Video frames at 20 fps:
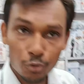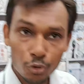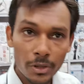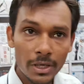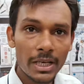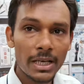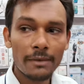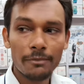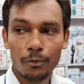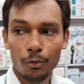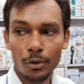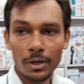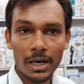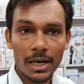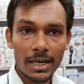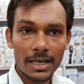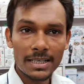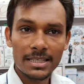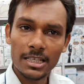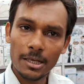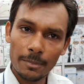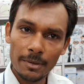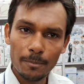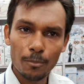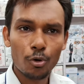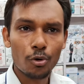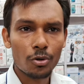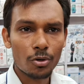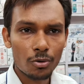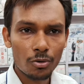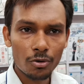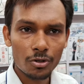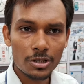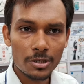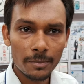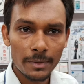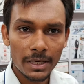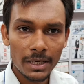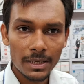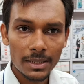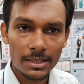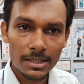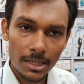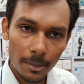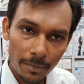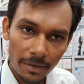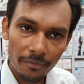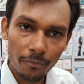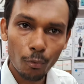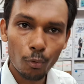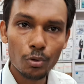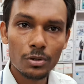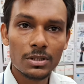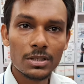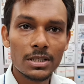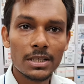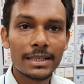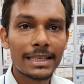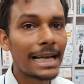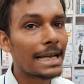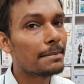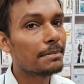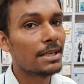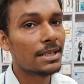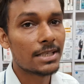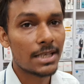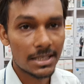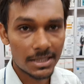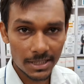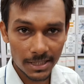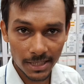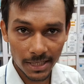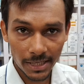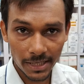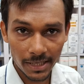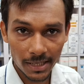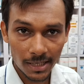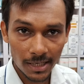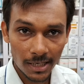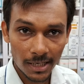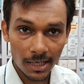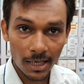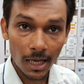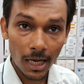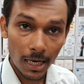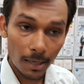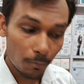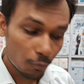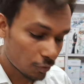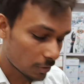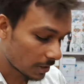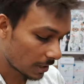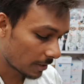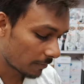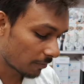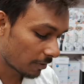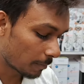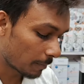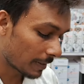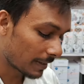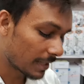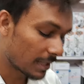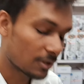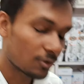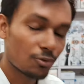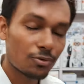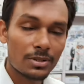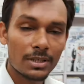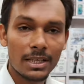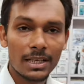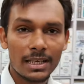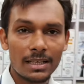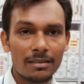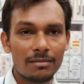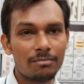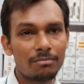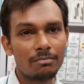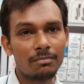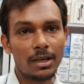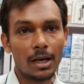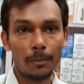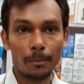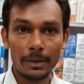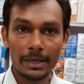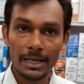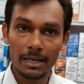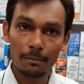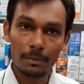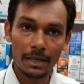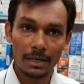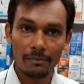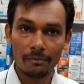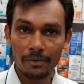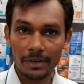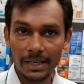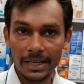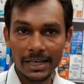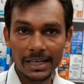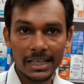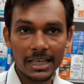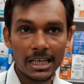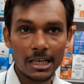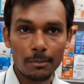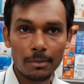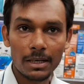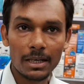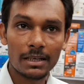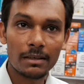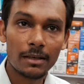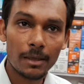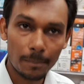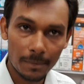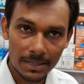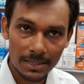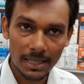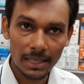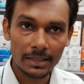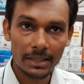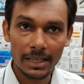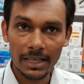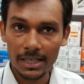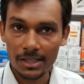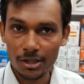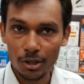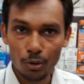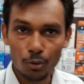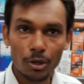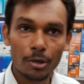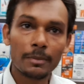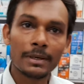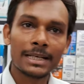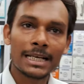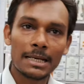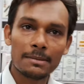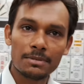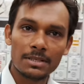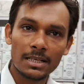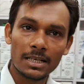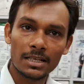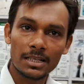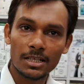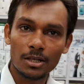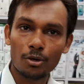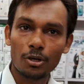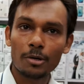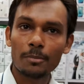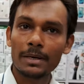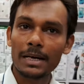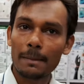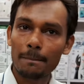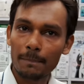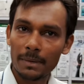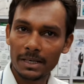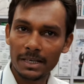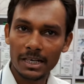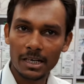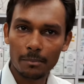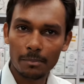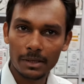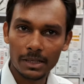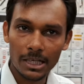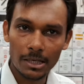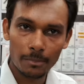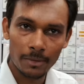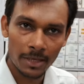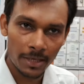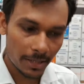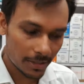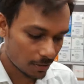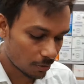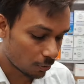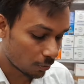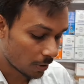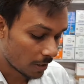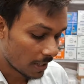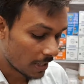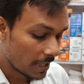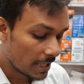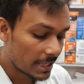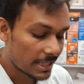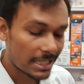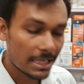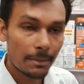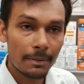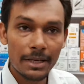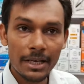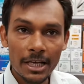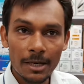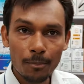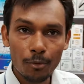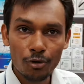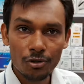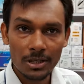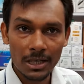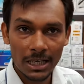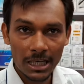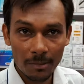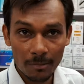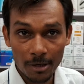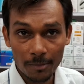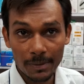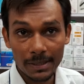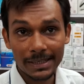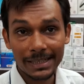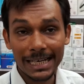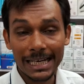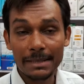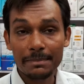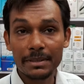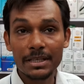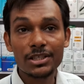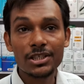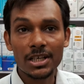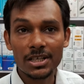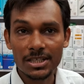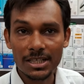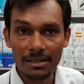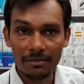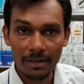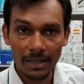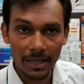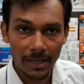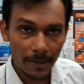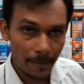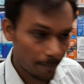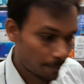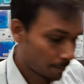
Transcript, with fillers: अब जो नया फ़ोन आ रहे हैं सभी प्रोटोकॉल्स में सभी फ़ोन्स टाइप सी चार्जिंग आ रहे हैं okay. अब उसके लिए फिर बंदा सोचता है यार अब एक बार वी की केबल अपने साथ लेके चलो एक बार टाइप सी के लिए चलो एक बार एप्पल के केबल लेके चलो इसलिए अब एयरपोर्ट्स आया हमारे पास टाइप सी चार्जिंग वाले